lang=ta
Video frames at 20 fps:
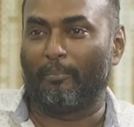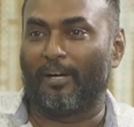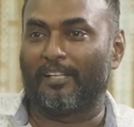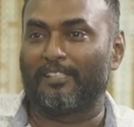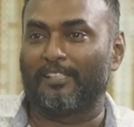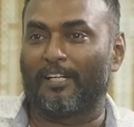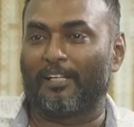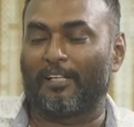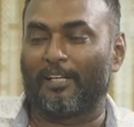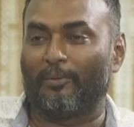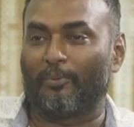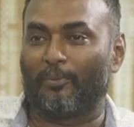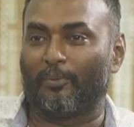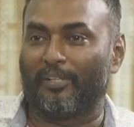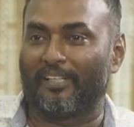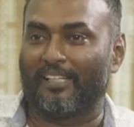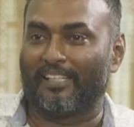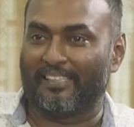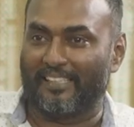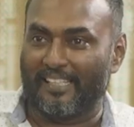
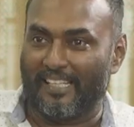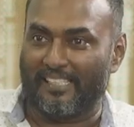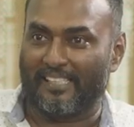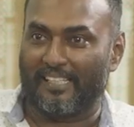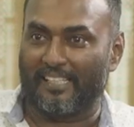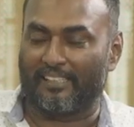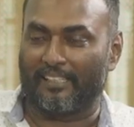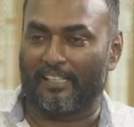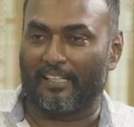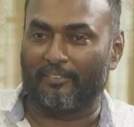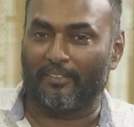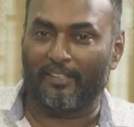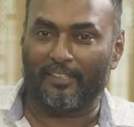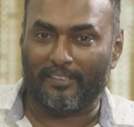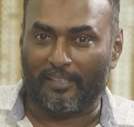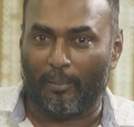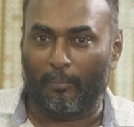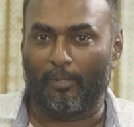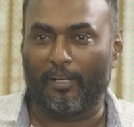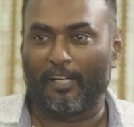பாஜகவனுடைய தேசிய தலைவர்
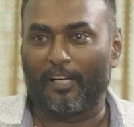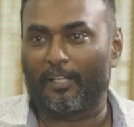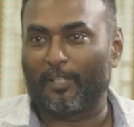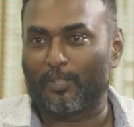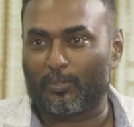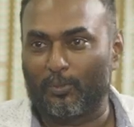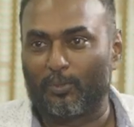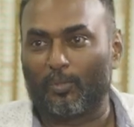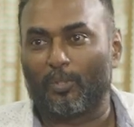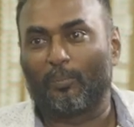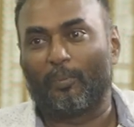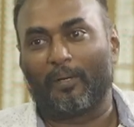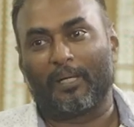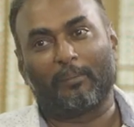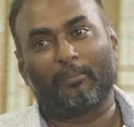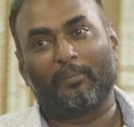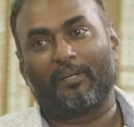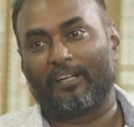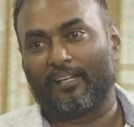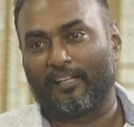தமிழ்நாட்டுக்கு
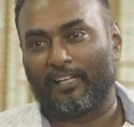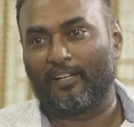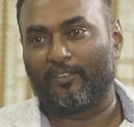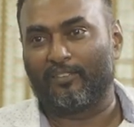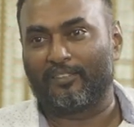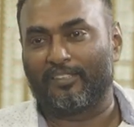சுற்றுப்பயணமாக ரெண்டு நாள்